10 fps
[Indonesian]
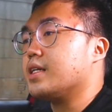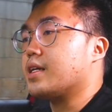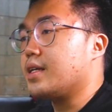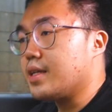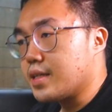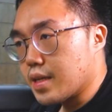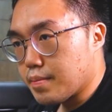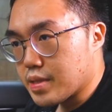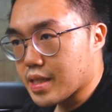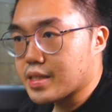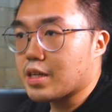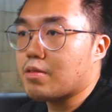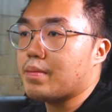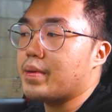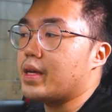jadi bisa
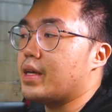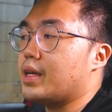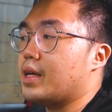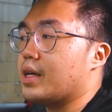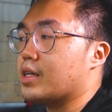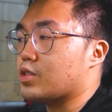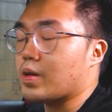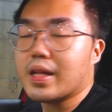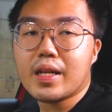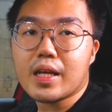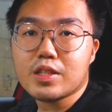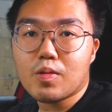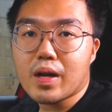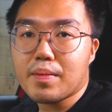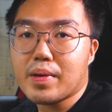jauh lebih solid lah
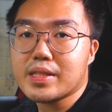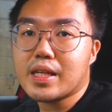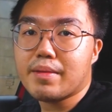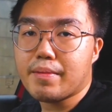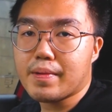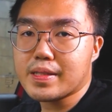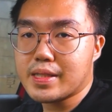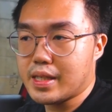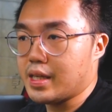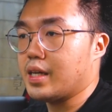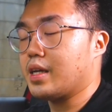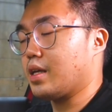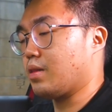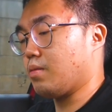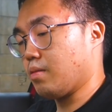suara bassnya lebih bersih
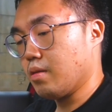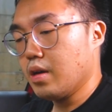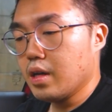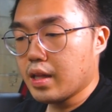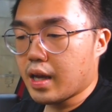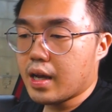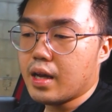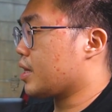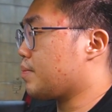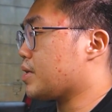gitu nah kita